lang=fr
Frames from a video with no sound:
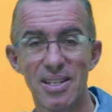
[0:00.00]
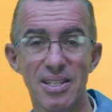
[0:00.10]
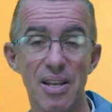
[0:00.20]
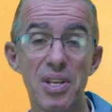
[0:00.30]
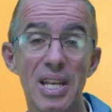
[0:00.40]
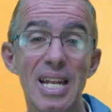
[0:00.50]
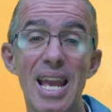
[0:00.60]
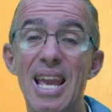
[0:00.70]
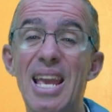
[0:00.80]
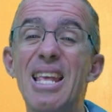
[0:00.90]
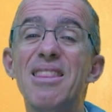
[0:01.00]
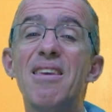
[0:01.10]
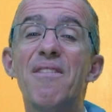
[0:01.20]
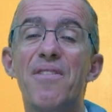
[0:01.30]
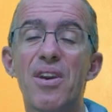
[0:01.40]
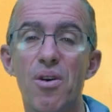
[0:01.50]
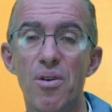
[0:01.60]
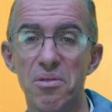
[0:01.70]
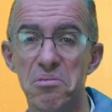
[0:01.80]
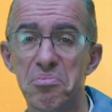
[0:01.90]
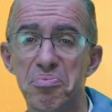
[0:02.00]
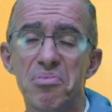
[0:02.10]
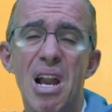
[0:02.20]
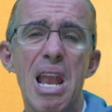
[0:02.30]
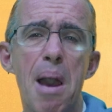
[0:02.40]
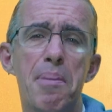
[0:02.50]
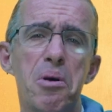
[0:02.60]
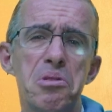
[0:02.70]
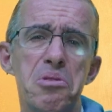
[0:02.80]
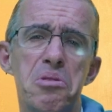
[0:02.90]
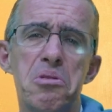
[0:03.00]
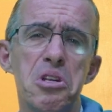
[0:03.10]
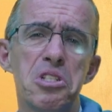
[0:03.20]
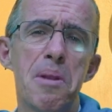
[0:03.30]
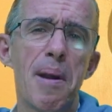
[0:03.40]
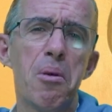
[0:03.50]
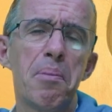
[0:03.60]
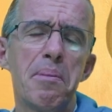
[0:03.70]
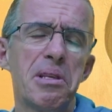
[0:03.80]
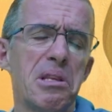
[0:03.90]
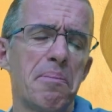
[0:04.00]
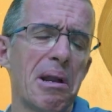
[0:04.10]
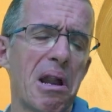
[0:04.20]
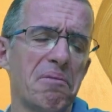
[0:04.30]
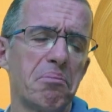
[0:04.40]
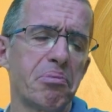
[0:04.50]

Ça veut dire qu'il est indifférent à la parole de Dieu. Je n'ai pas compris, mais ce n'est pas grave.